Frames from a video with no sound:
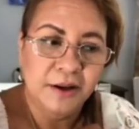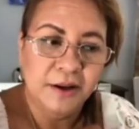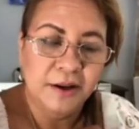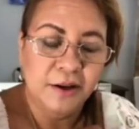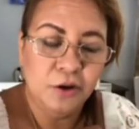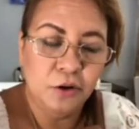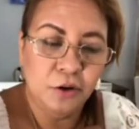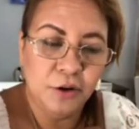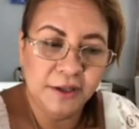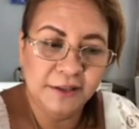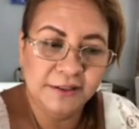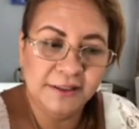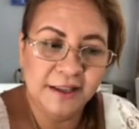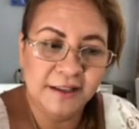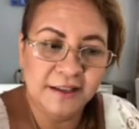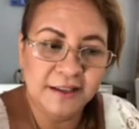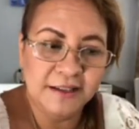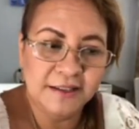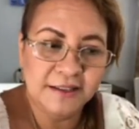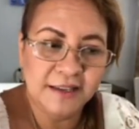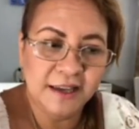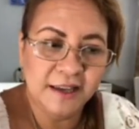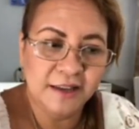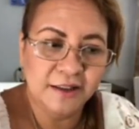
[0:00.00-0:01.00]
Nos está
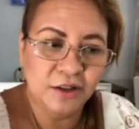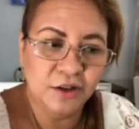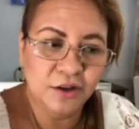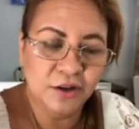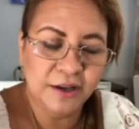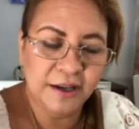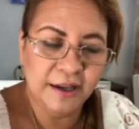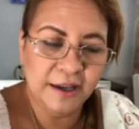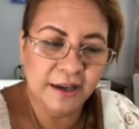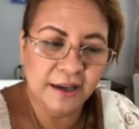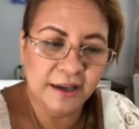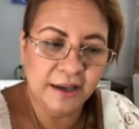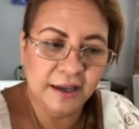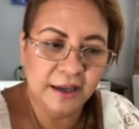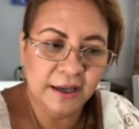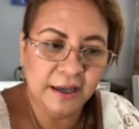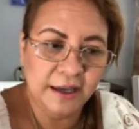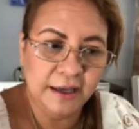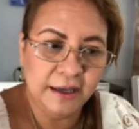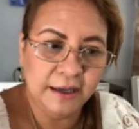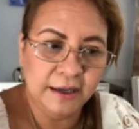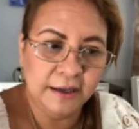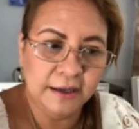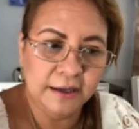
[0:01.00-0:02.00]
diciendo
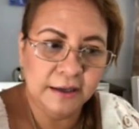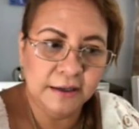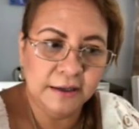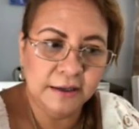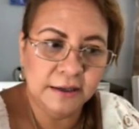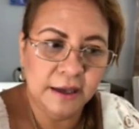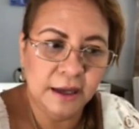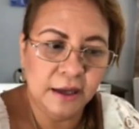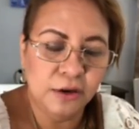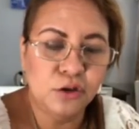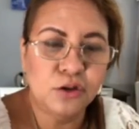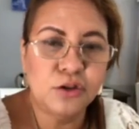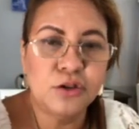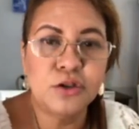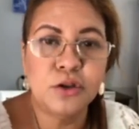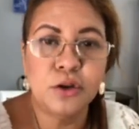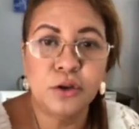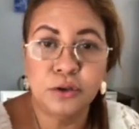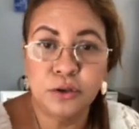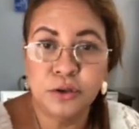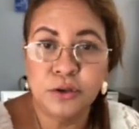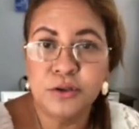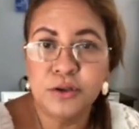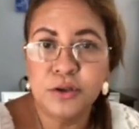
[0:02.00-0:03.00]
que que
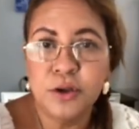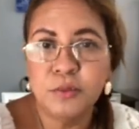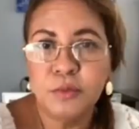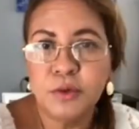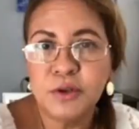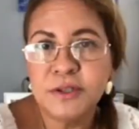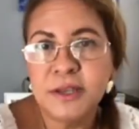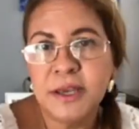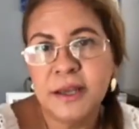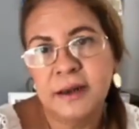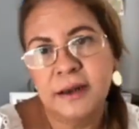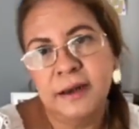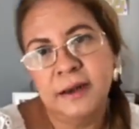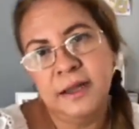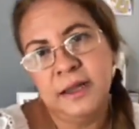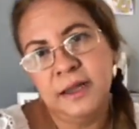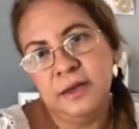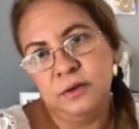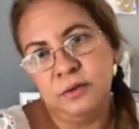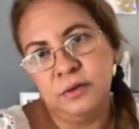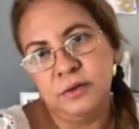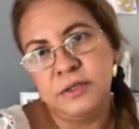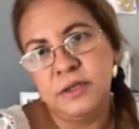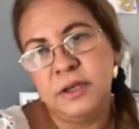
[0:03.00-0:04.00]
nosotros somos
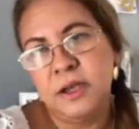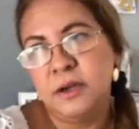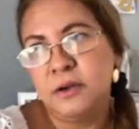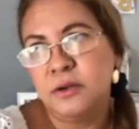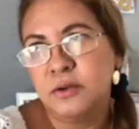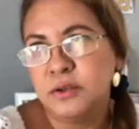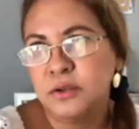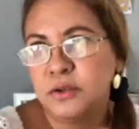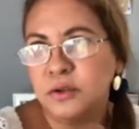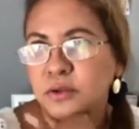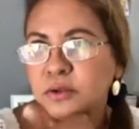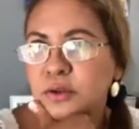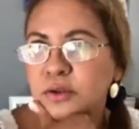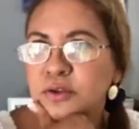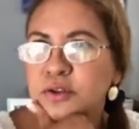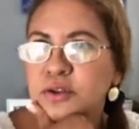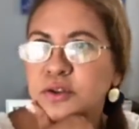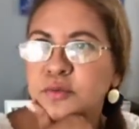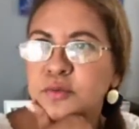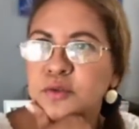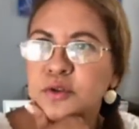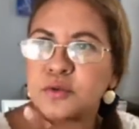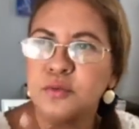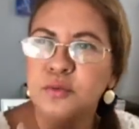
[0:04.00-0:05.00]
guerreros, que nosotros
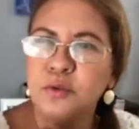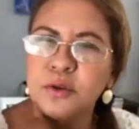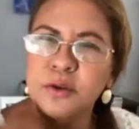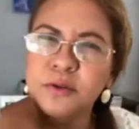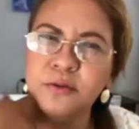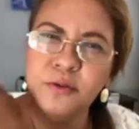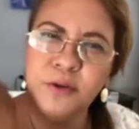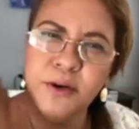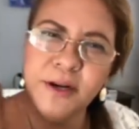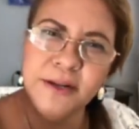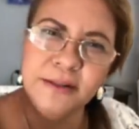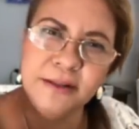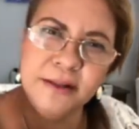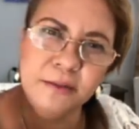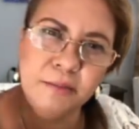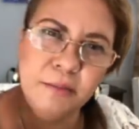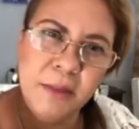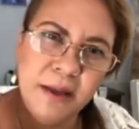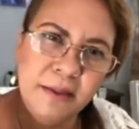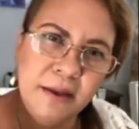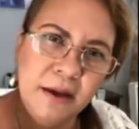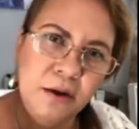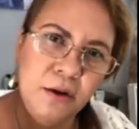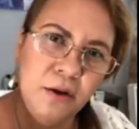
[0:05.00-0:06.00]
somos muy fuertes,
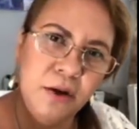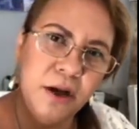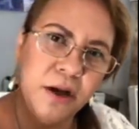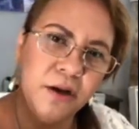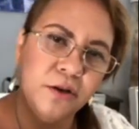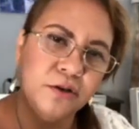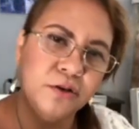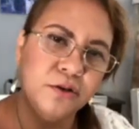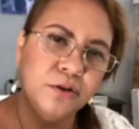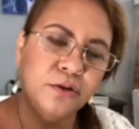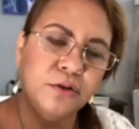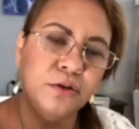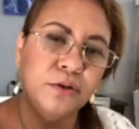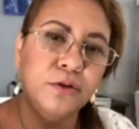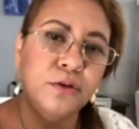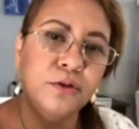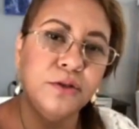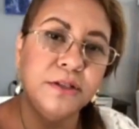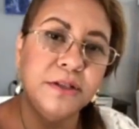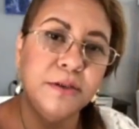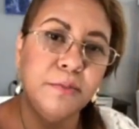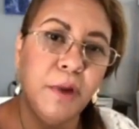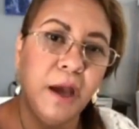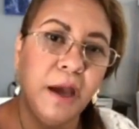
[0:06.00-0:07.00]
más de lo que nosotros
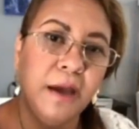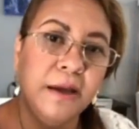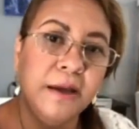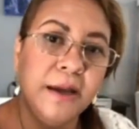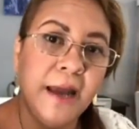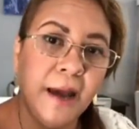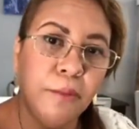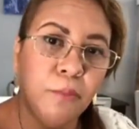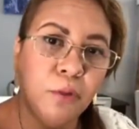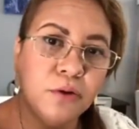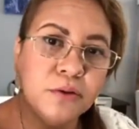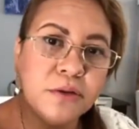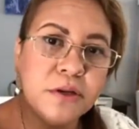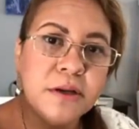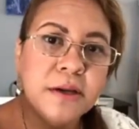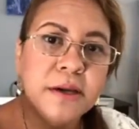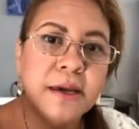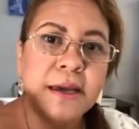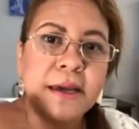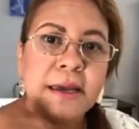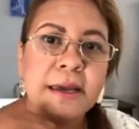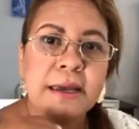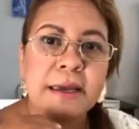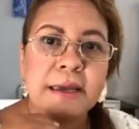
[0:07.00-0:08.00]
nos imaginamos
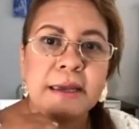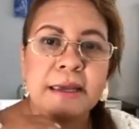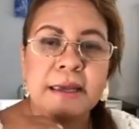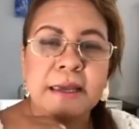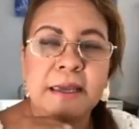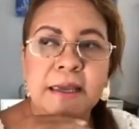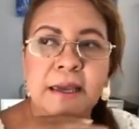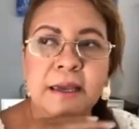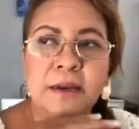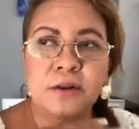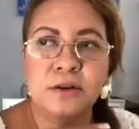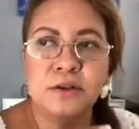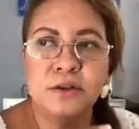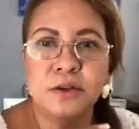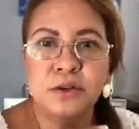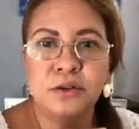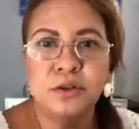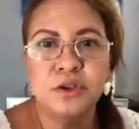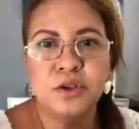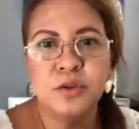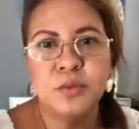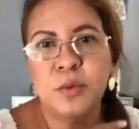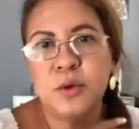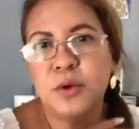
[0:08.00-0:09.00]
y que
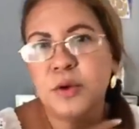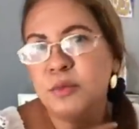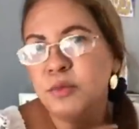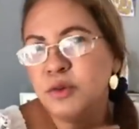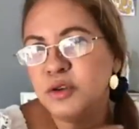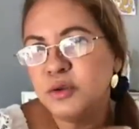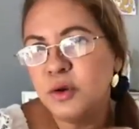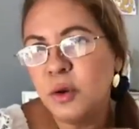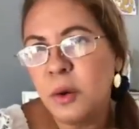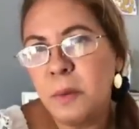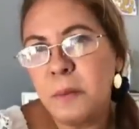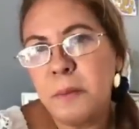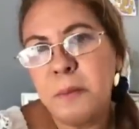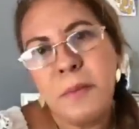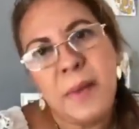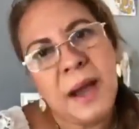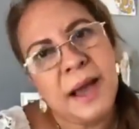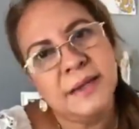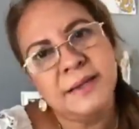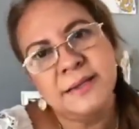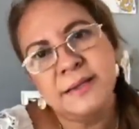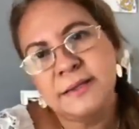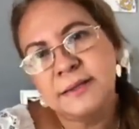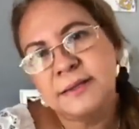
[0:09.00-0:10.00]
nosotros podemos con
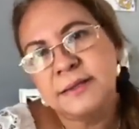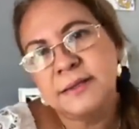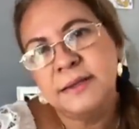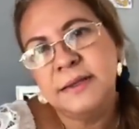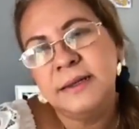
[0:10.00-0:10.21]
más.